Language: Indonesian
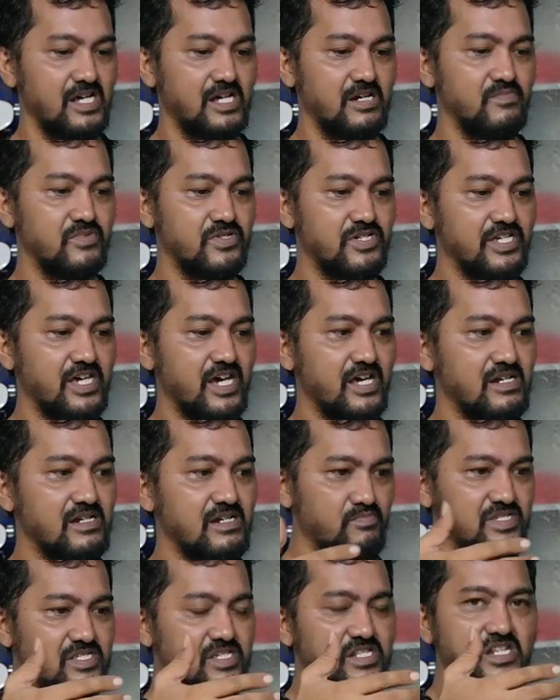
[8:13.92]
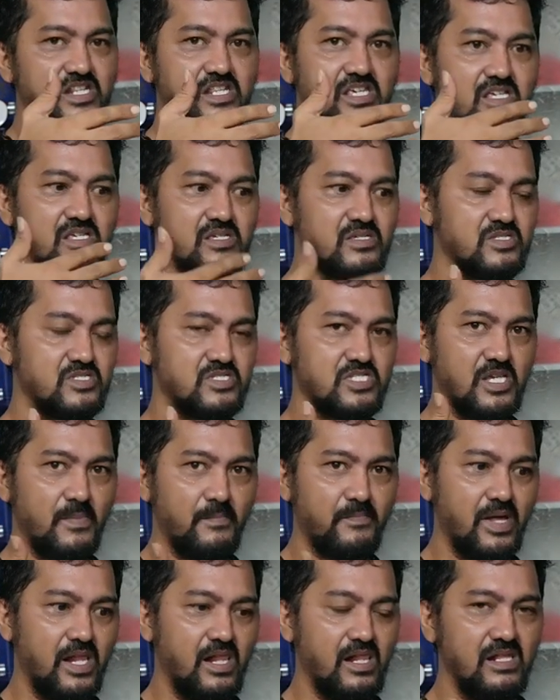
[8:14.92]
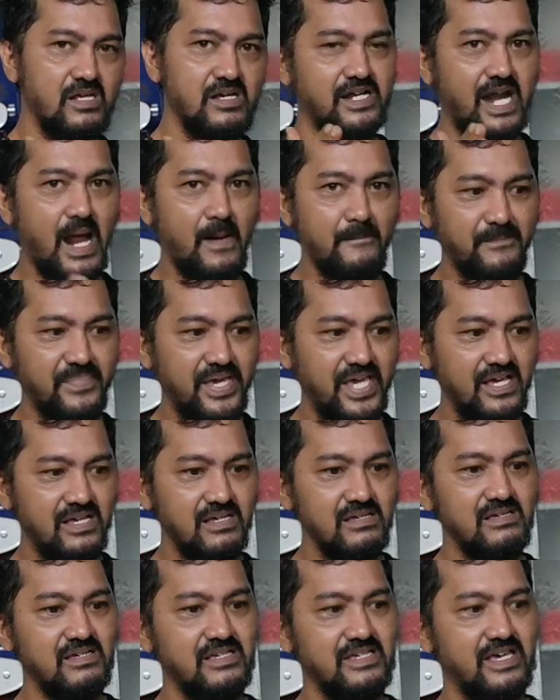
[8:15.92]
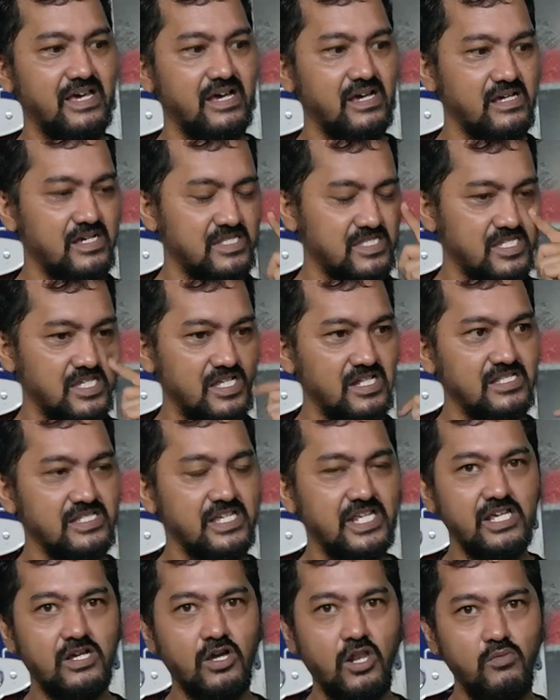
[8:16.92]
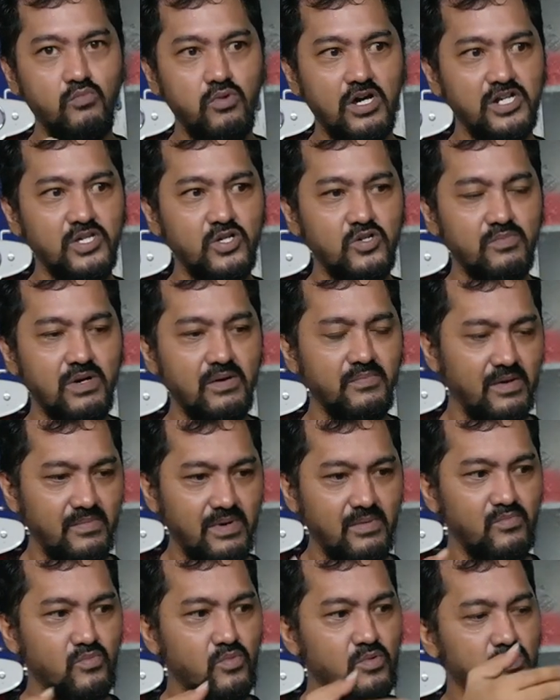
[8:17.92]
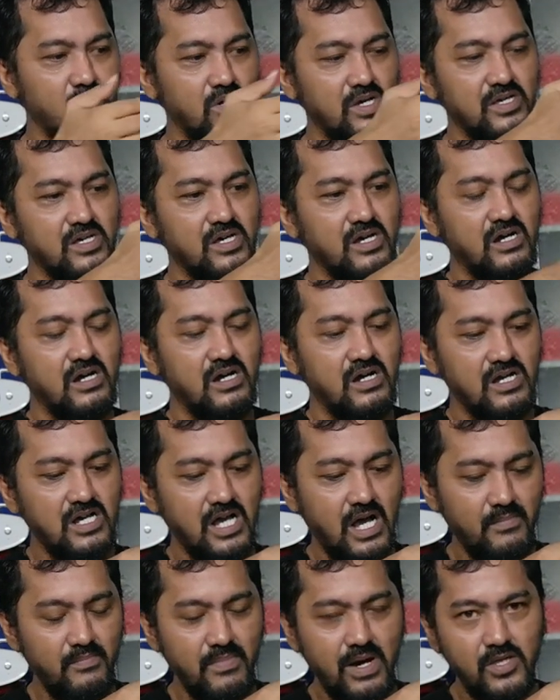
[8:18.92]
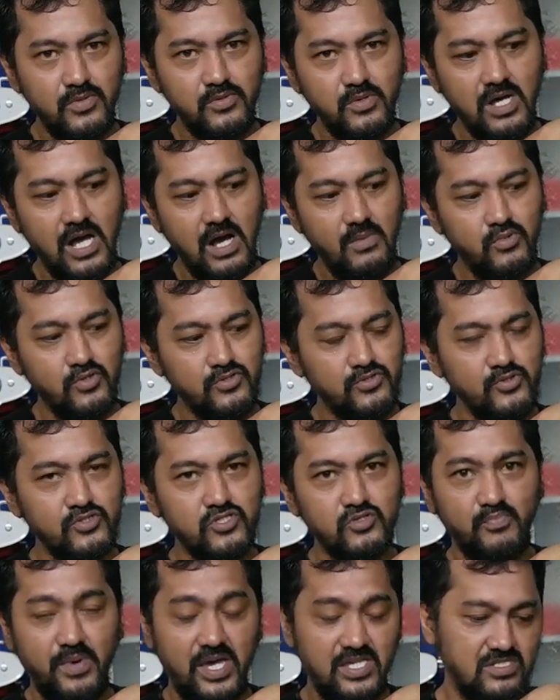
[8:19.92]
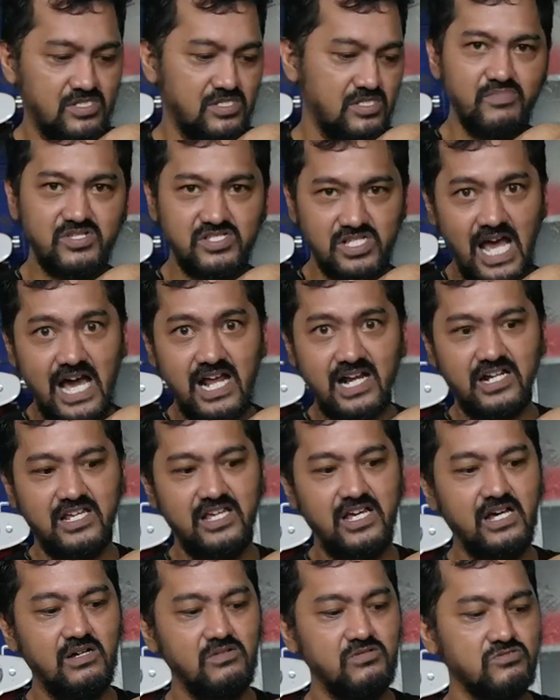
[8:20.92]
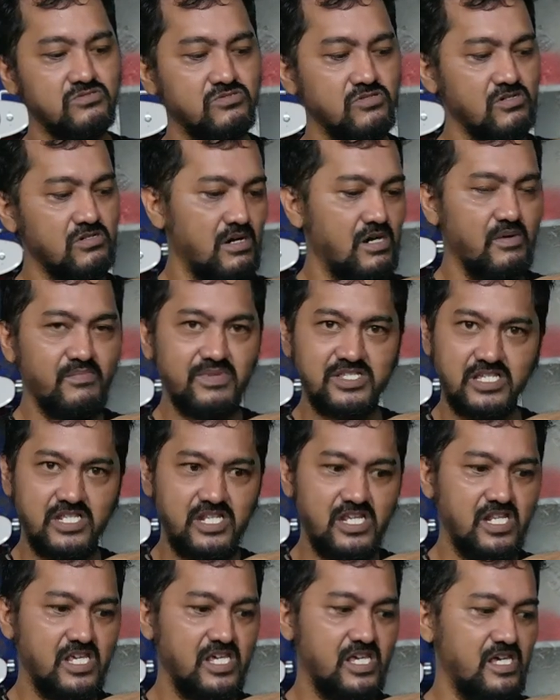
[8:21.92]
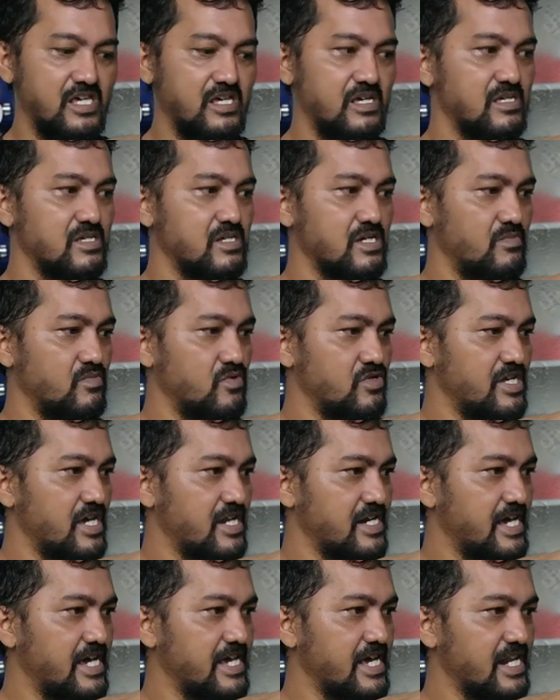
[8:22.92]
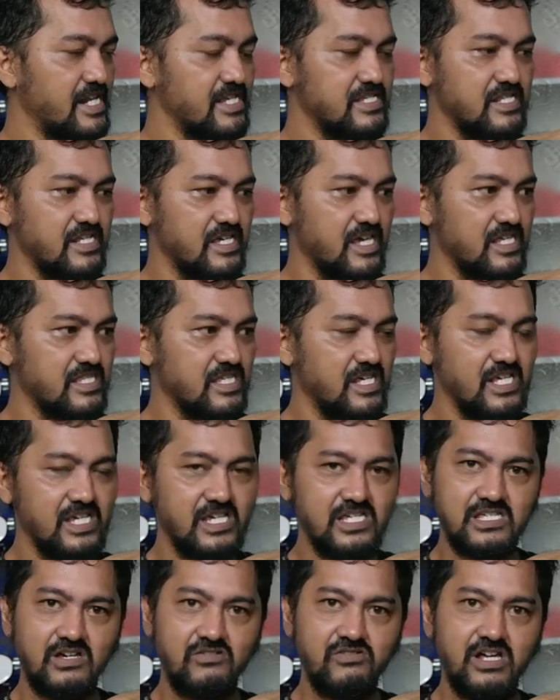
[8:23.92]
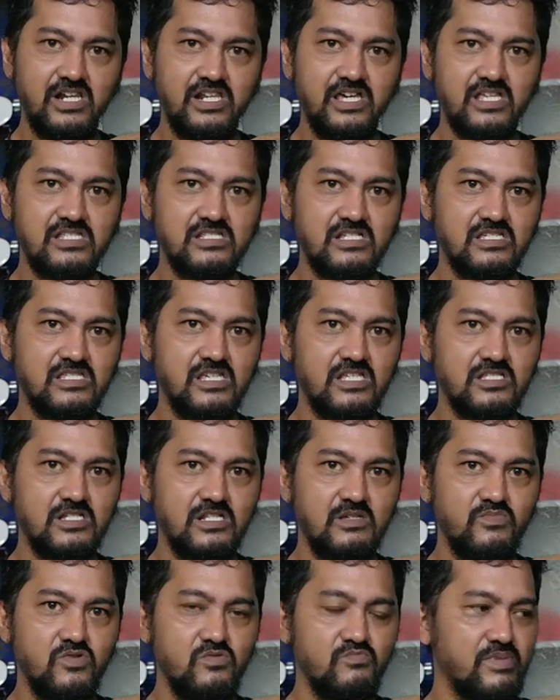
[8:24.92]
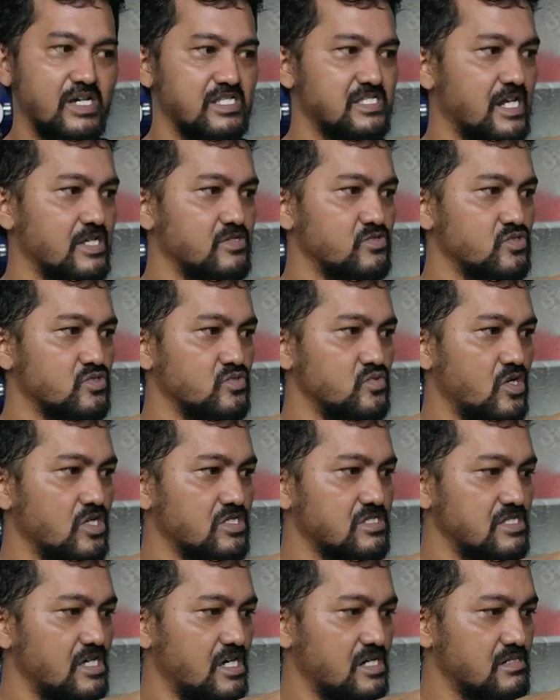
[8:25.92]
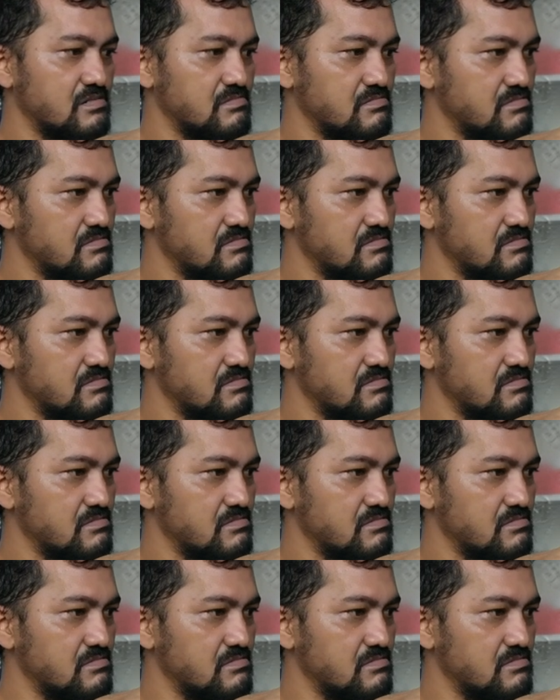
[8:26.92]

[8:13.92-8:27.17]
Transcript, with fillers: Kemudian mesin ini simple, ramping ya, kecil. Jadi kalau buat di rumah memang uh, nggak nggak butuh space besar ya untuk uh, mesin ini. Kemudian daya listriknya tadi kita udah lihat sekitar 1400 watt dan